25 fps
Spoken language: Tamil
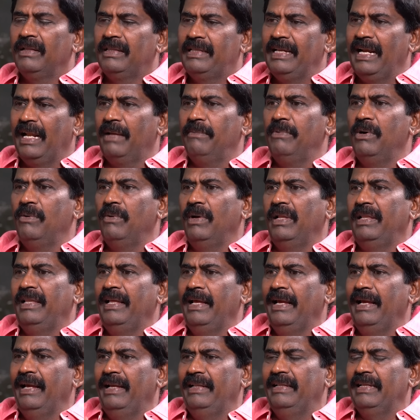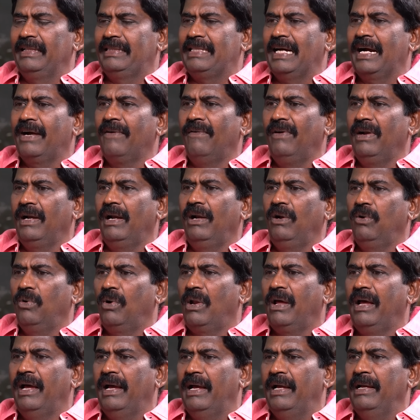தினமும் வந்து இந்த தகவல்கள்
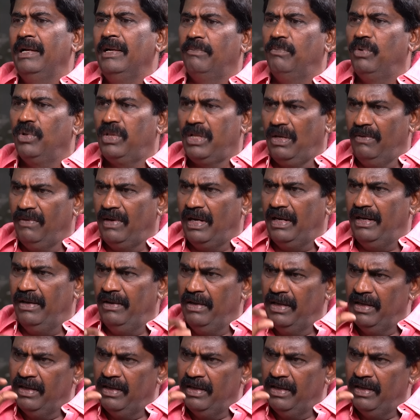கூட முதல்வர்